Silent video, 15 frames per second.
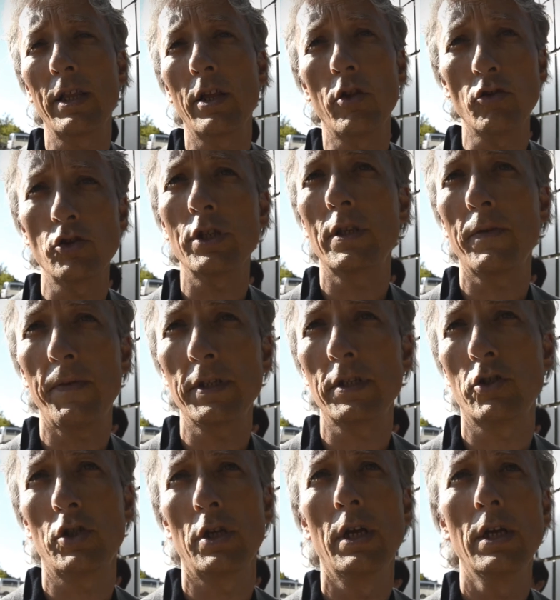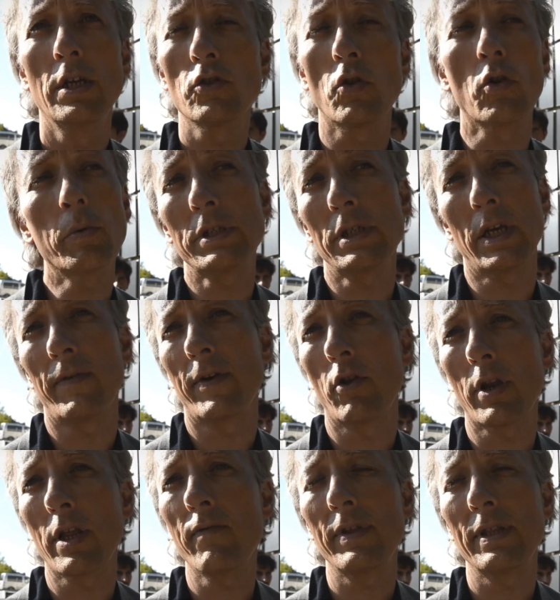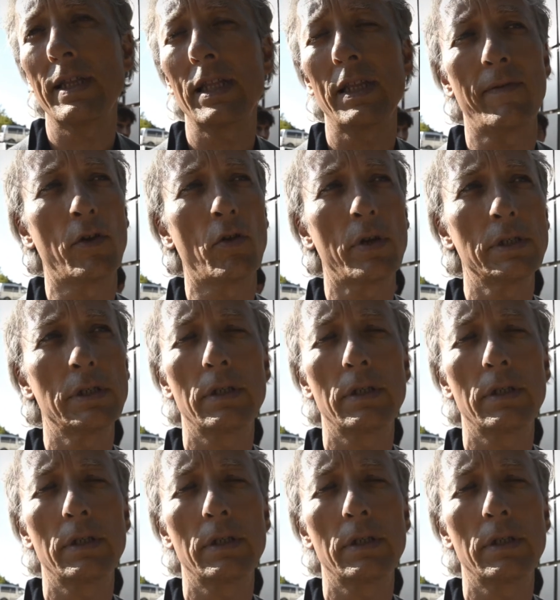degli oggetti fisici. Sono questi che vanno reinventati, vanno resi